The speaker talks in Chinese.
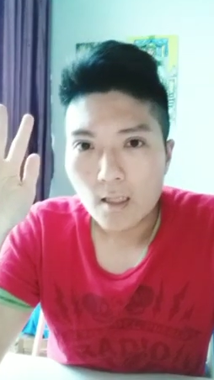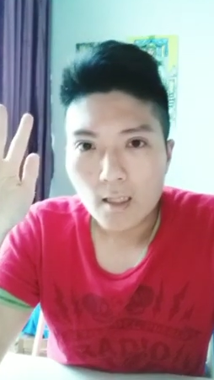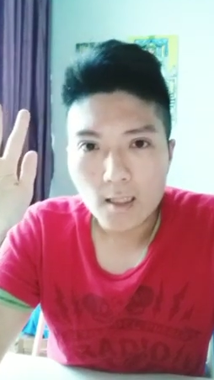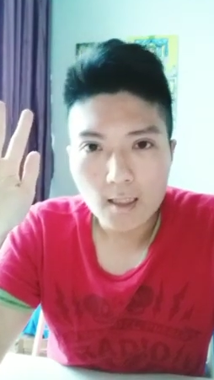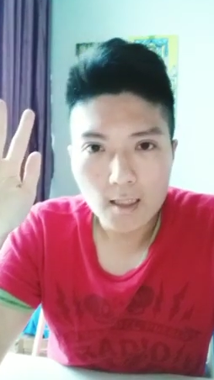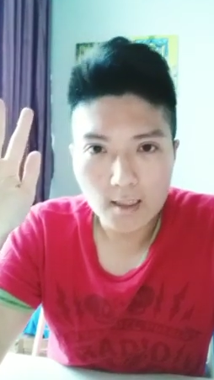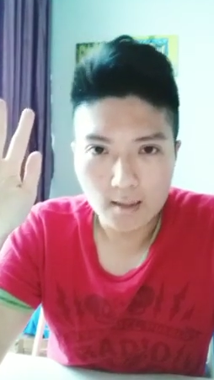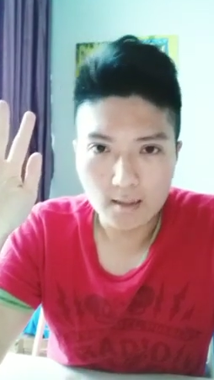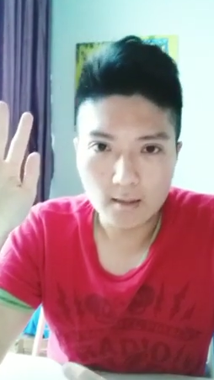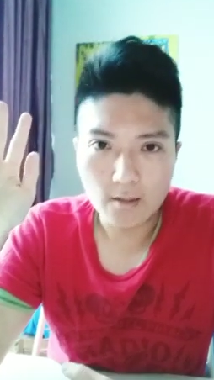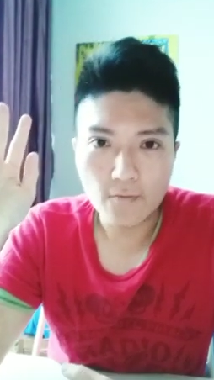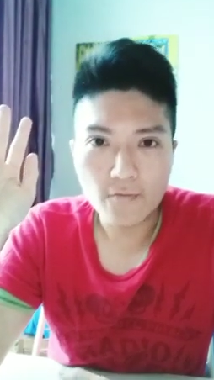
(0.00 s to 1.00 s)
很
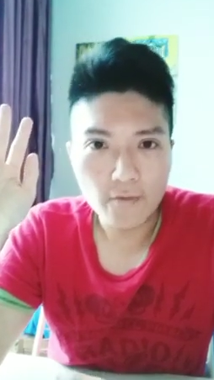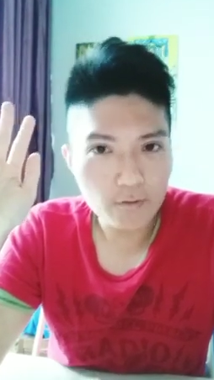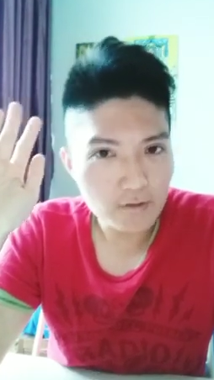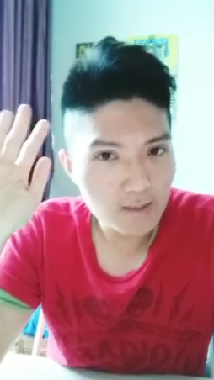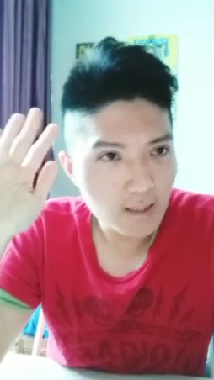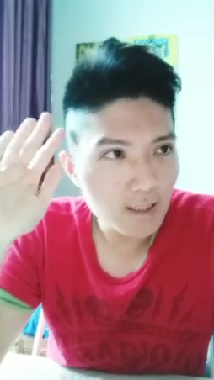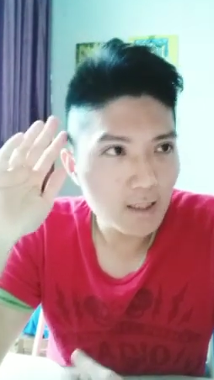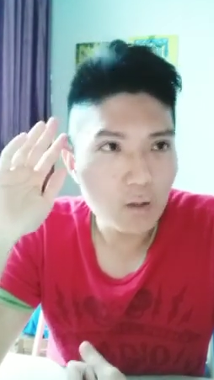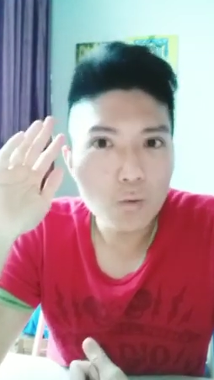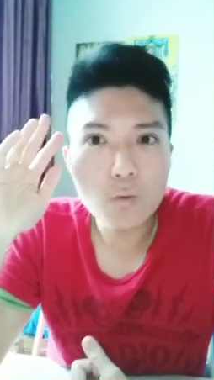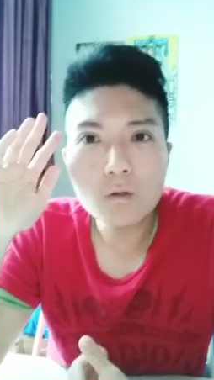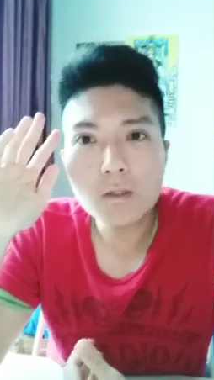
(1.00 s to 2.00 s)
confused，
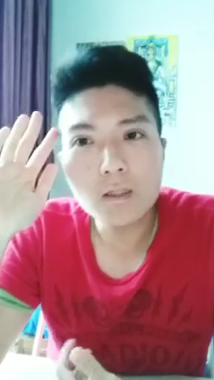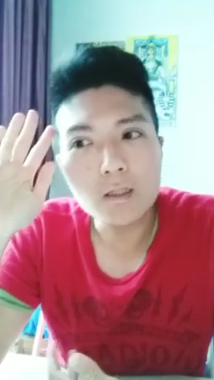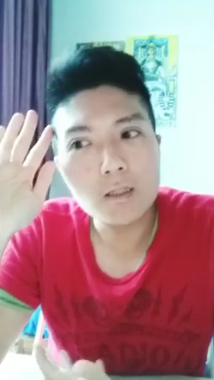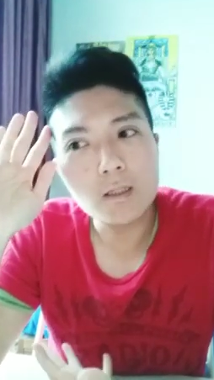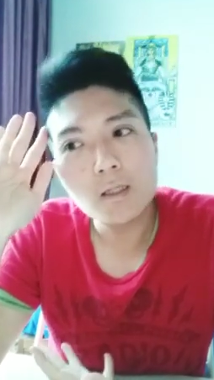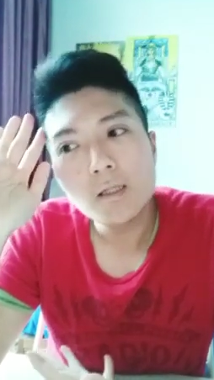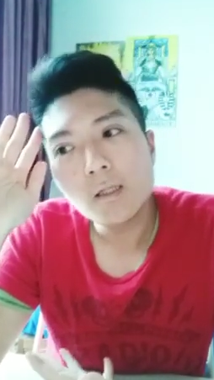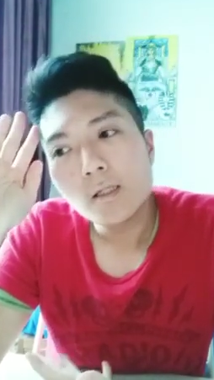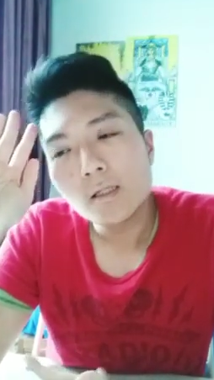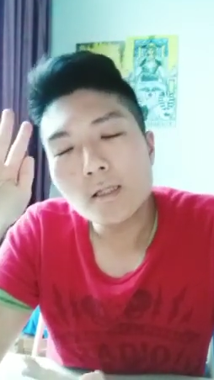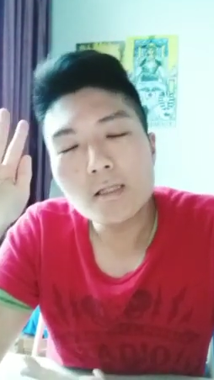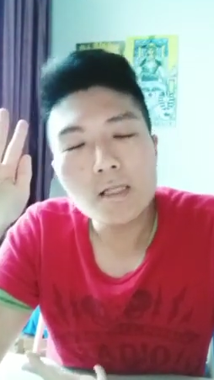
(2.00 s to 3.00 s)
很多的
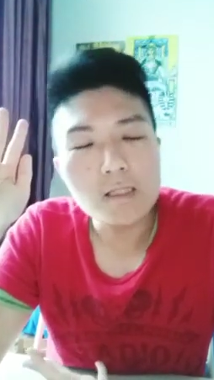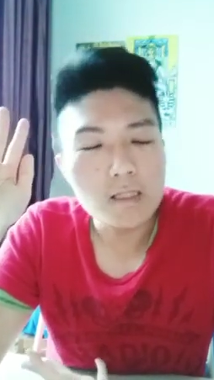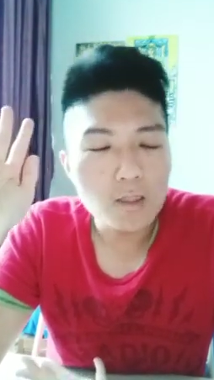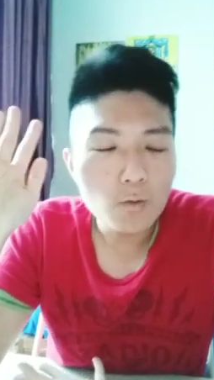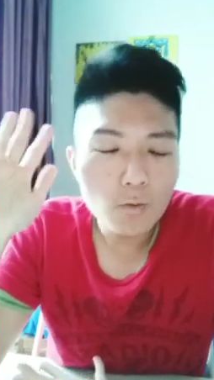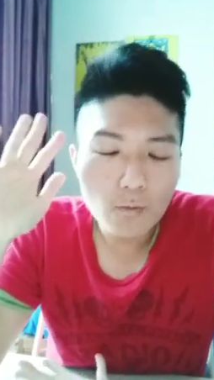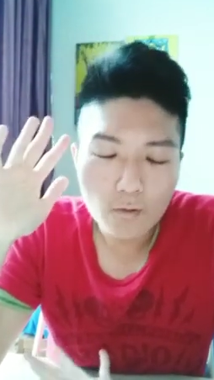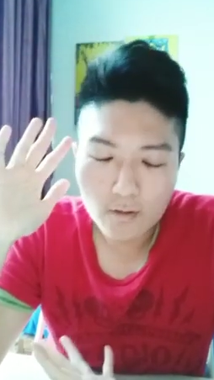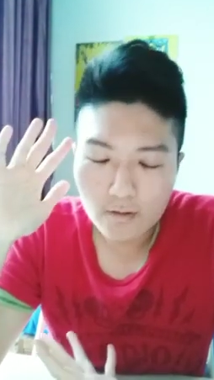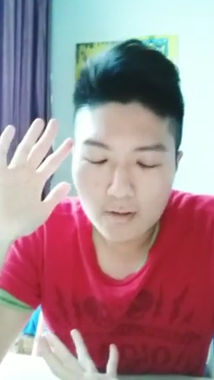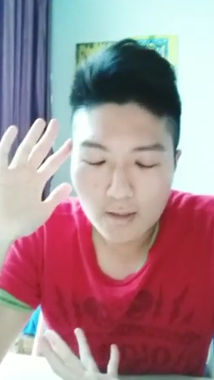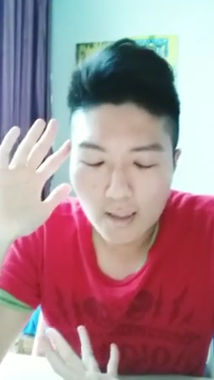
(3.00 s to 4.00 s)
一些疑
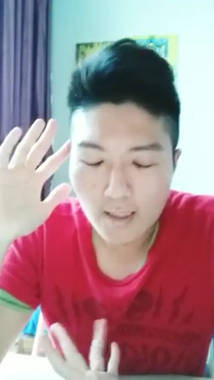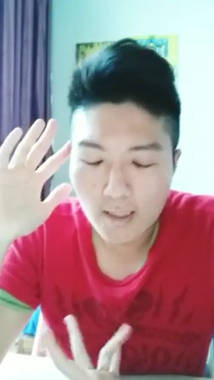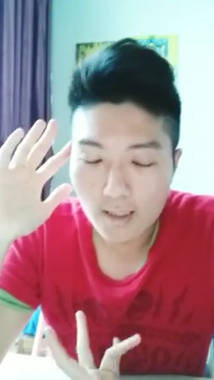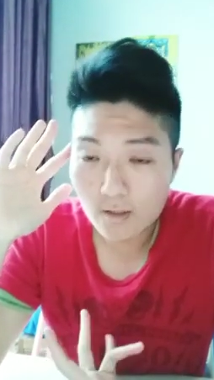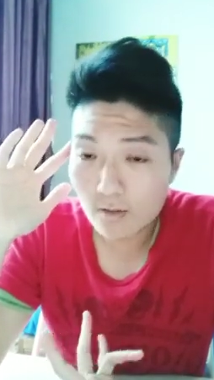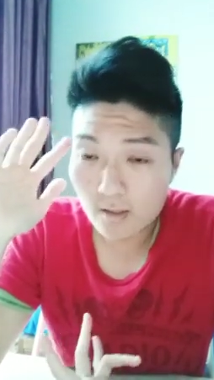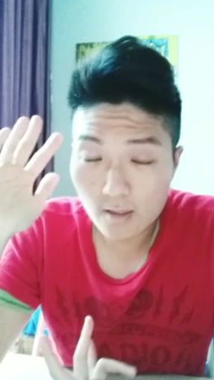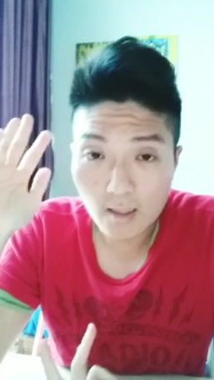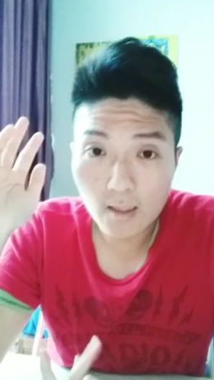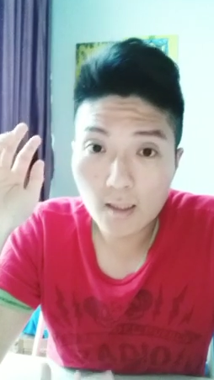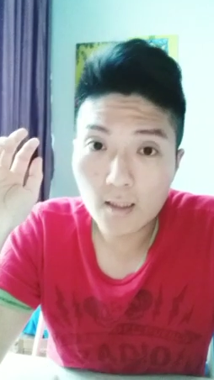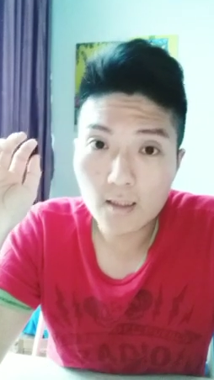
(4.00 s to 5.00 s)
惑，就是
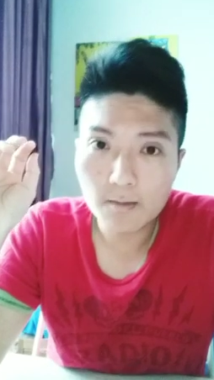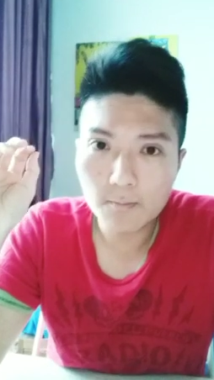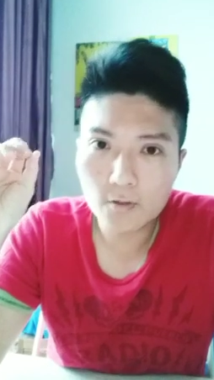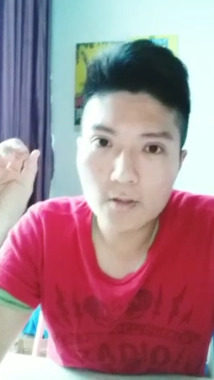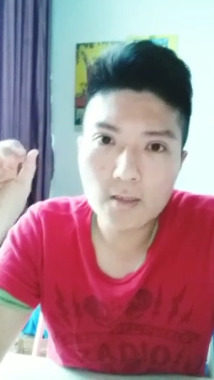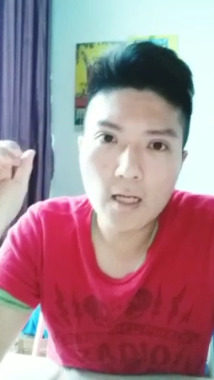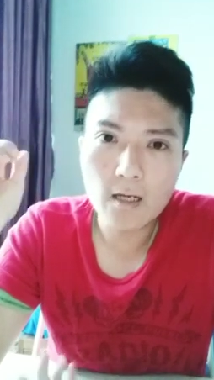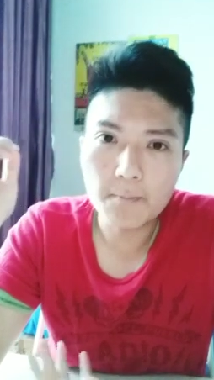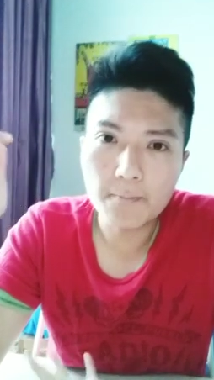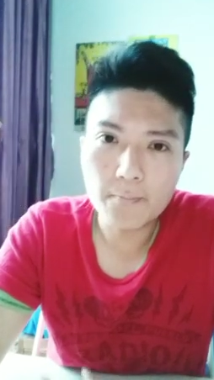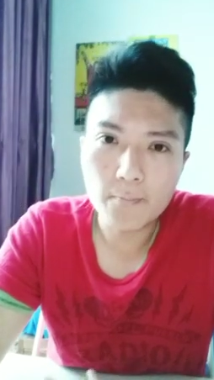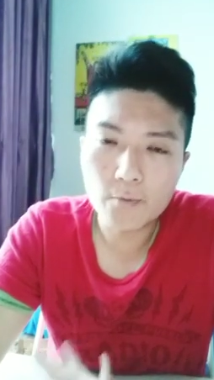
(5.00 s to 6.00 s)
不知道，
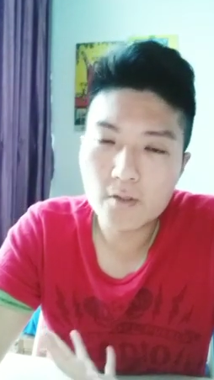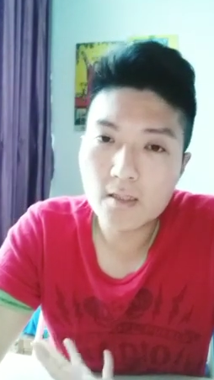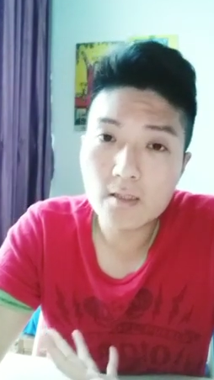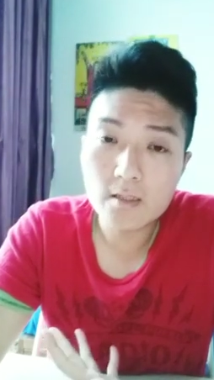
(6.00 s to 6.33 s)
很不